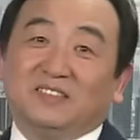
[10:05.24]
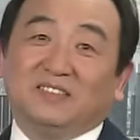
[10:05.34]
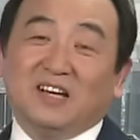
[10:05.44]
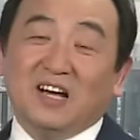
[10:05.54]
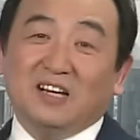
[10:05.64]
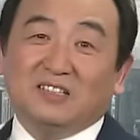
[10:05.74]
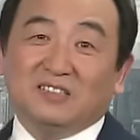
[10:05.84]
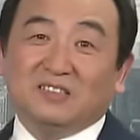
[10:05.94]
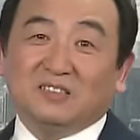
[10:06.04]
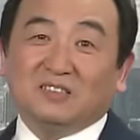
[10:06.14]
那
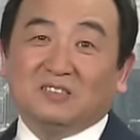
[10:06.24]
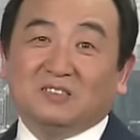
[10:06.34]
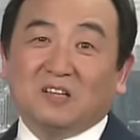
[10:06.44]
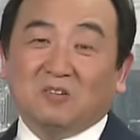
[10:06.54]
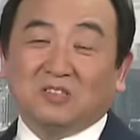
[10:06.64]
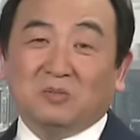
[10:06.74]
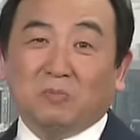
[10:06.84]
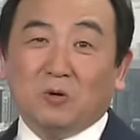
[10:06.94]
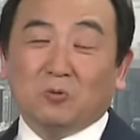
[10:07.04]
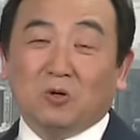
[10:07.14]
导致
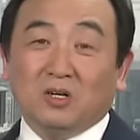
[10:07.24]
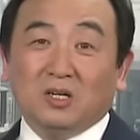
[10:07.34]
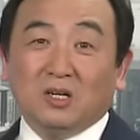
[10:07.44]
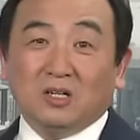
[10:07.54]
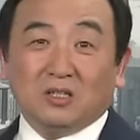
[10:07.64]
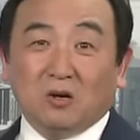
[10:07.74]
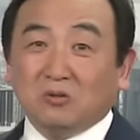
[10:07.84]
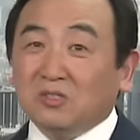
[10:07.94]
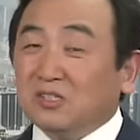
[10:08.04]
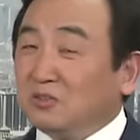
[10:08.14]
包括。高
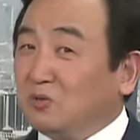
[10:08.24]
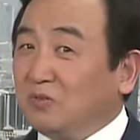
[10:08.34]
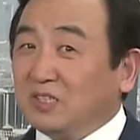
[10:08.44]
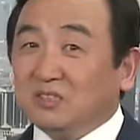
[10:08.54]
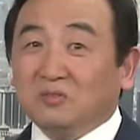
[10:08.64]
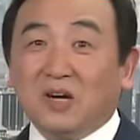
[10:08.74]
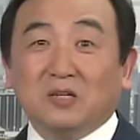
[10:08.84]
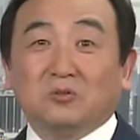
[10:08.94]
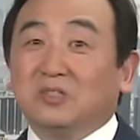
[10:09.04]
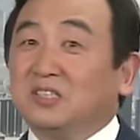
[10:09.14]
志胜都为此发
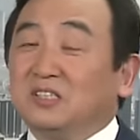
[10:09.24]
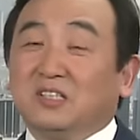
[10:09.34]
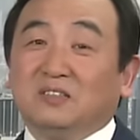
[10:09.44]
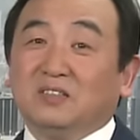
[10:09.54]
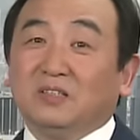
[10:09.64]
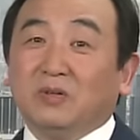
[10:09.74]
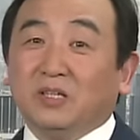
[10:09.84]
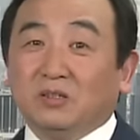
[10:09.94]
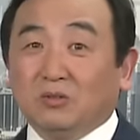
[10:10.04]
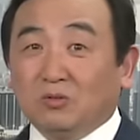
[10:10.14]
出了声音，因
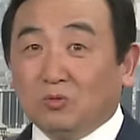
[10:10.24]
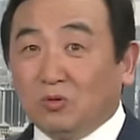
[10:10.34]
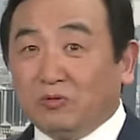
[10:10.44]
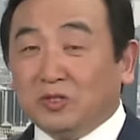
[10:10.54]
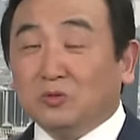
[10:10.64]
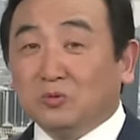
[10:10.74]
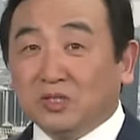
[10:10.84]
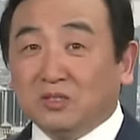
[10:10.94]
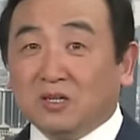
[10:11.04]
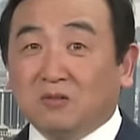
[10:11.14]
为郭飞雄
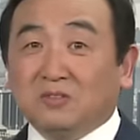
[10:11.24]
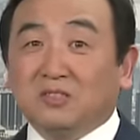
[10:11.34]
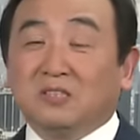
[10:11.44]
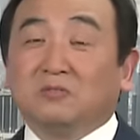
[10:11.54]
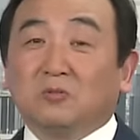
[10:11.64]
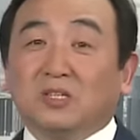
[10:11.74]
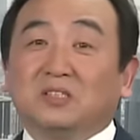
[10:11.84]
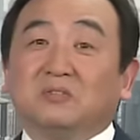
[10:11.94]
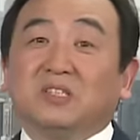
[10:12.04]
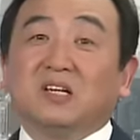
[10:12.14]
跟高志胜关
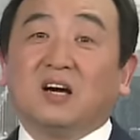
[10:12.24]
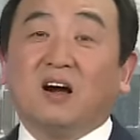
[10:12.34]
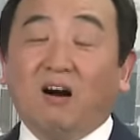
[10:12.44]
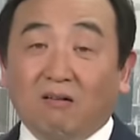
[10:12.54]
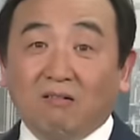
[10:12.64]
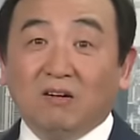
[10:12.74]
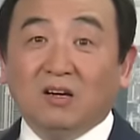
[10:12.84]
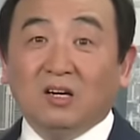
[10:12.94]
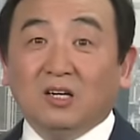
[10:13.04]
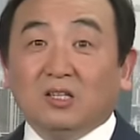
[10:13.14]
系非常好，
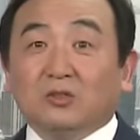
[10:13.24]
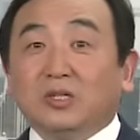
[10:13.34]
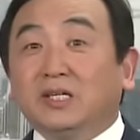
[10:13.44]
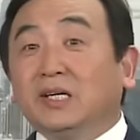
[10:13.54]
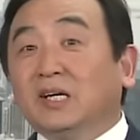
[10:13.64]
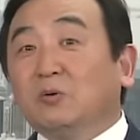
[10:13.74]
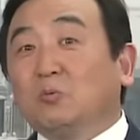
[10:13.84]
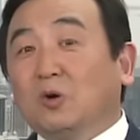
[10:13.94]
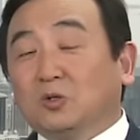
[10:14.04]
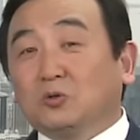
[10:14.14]
所以
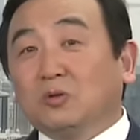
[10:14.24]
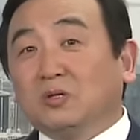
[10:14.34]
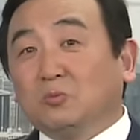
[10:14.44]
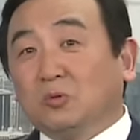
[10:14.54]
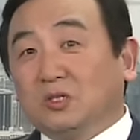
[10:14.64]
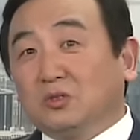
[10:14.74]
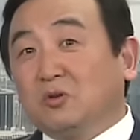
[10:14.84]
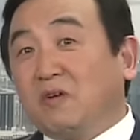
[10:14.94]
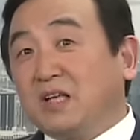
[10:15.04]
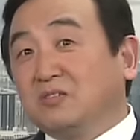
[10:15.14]
我说的我的
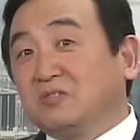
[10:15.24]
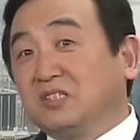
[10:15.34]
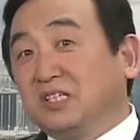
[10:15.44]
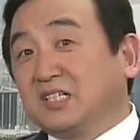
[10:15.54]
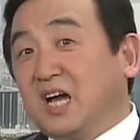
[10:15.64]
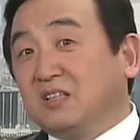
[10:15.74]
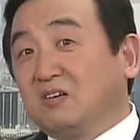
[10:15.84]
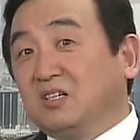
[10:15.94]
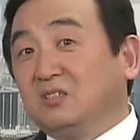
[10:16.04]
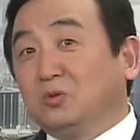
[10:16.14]
说法就是，你看到
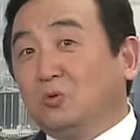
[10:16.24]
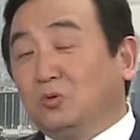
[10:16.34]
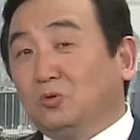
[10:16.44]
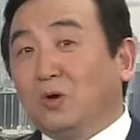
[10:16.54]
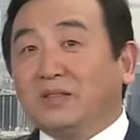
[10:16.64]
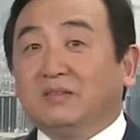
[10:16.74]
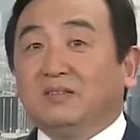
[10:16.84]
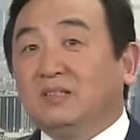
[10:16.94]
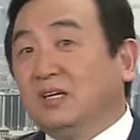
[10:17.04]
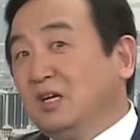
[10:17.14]
很混乱，
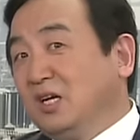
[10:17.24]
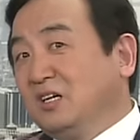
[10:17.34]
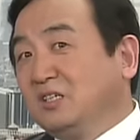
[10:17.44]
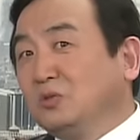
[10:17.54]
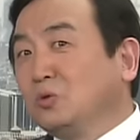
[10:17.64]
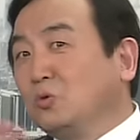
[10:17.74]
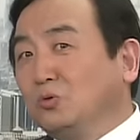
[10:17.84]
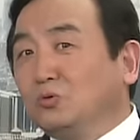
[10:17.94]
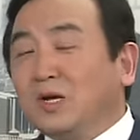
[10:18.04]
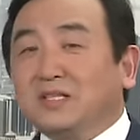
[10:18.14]
很
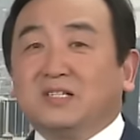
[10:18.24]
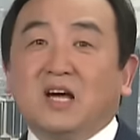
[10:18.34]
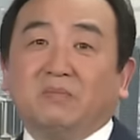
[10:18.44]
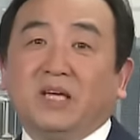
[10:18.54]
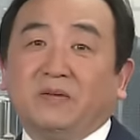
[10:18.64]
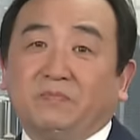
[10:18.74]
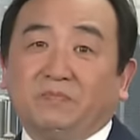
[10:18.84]
混乱的场面。